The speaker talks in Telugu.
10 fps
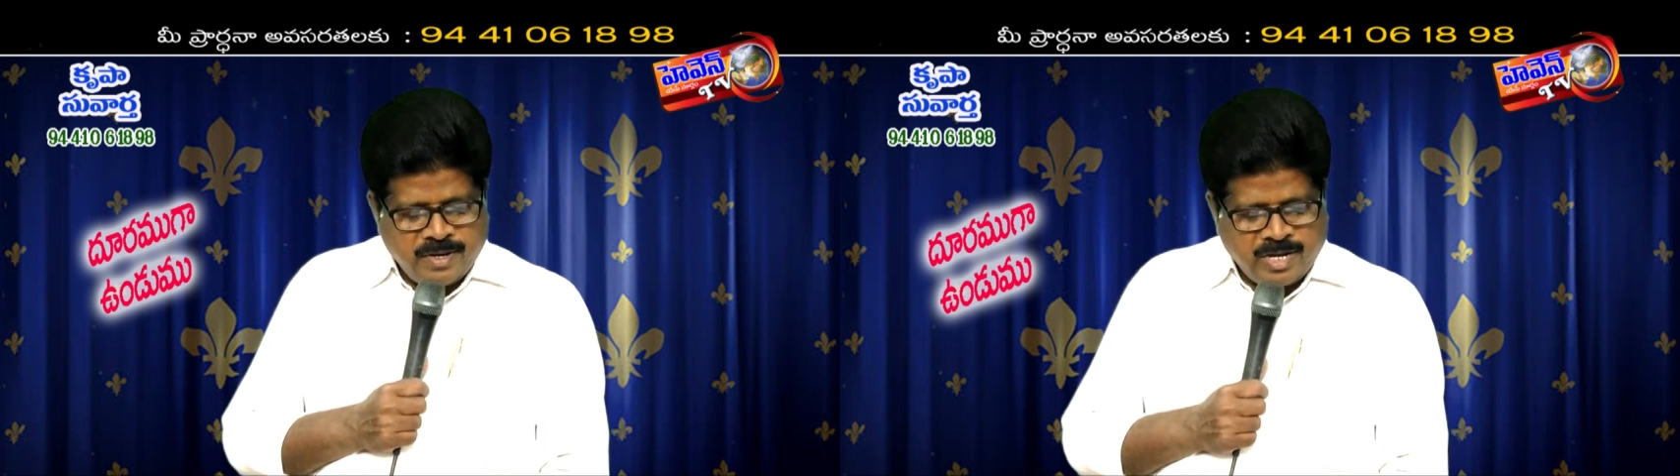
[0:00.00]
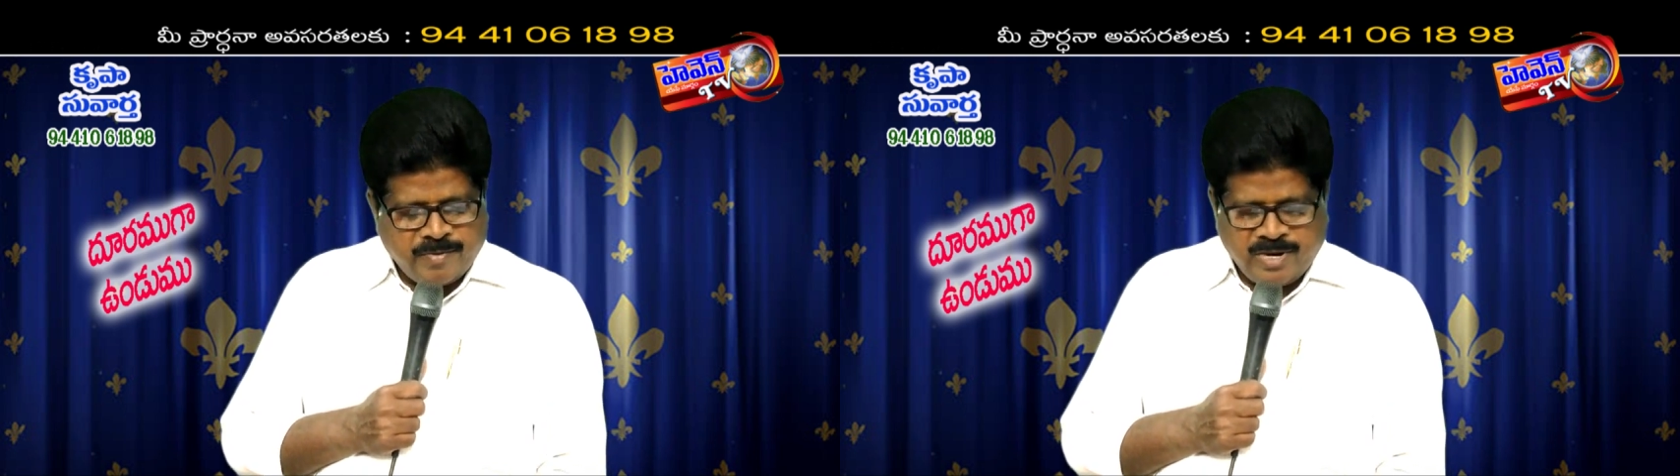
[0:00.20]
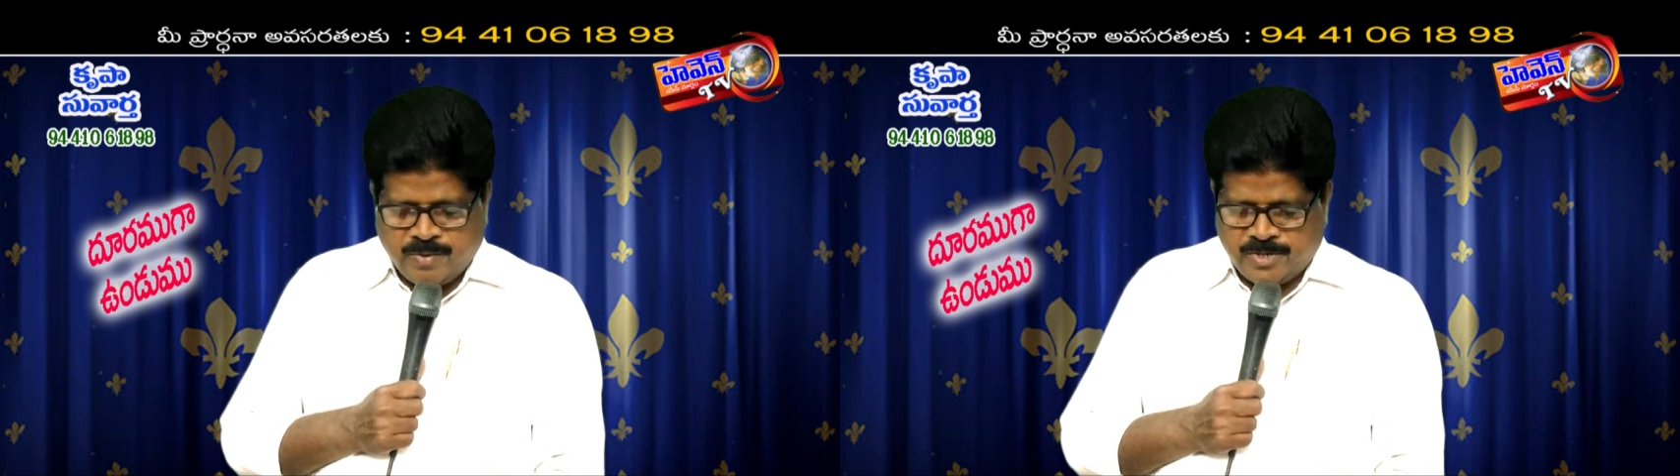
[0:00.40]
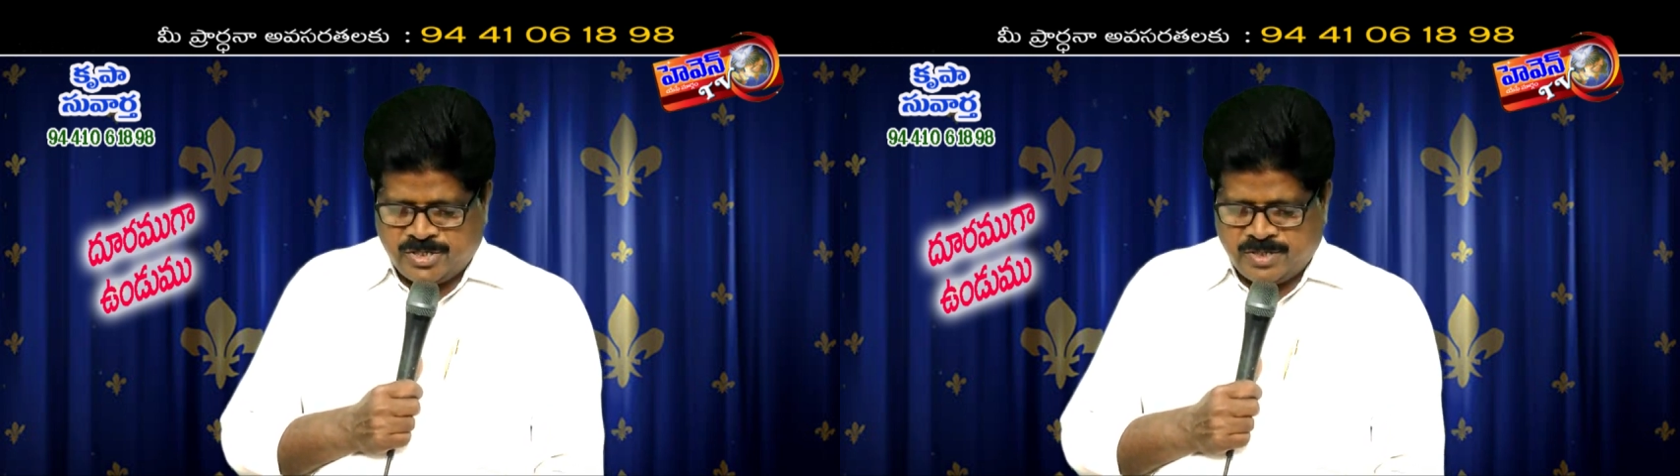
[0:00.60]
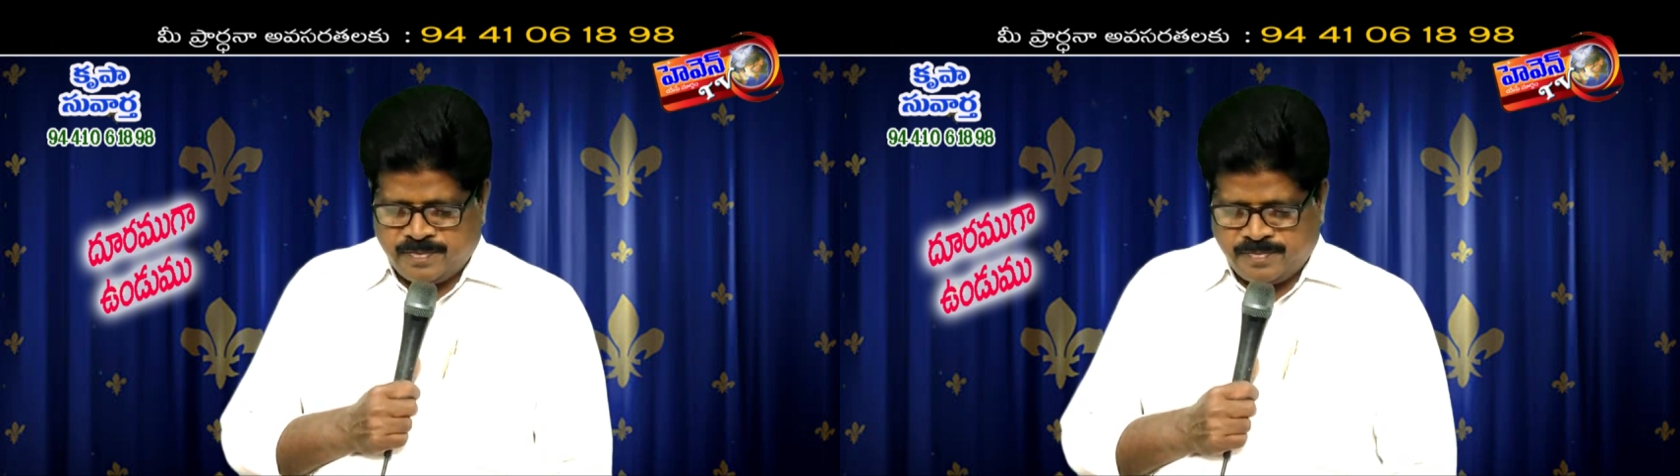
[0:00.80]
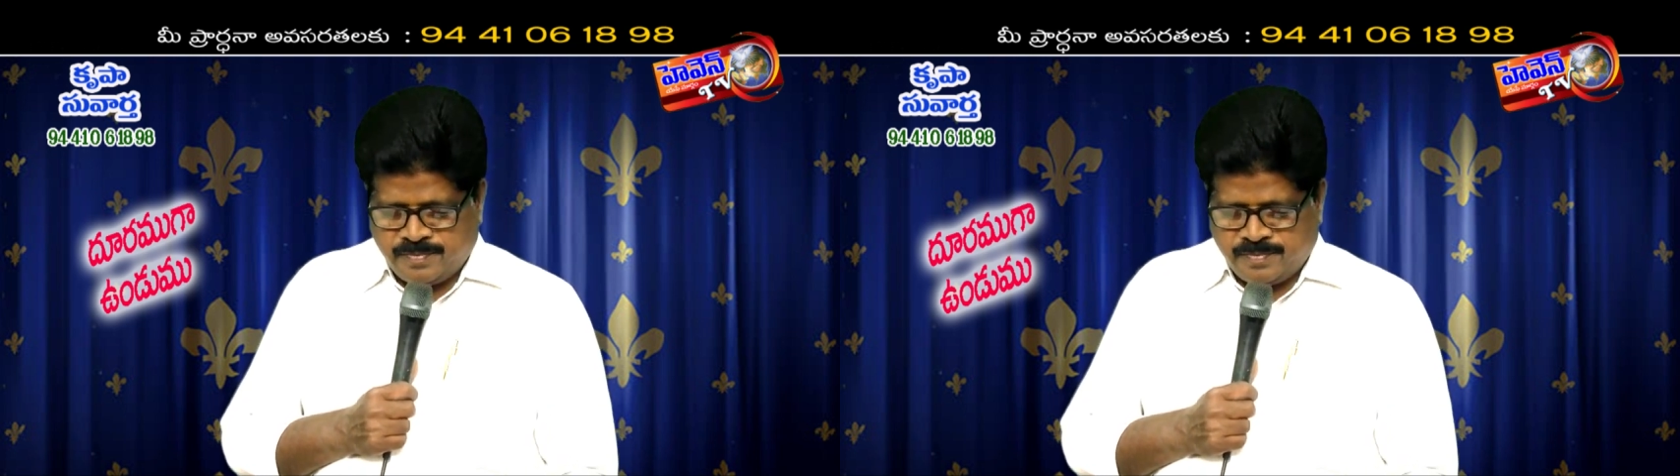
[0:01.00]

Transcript: ఇరవయే వచనం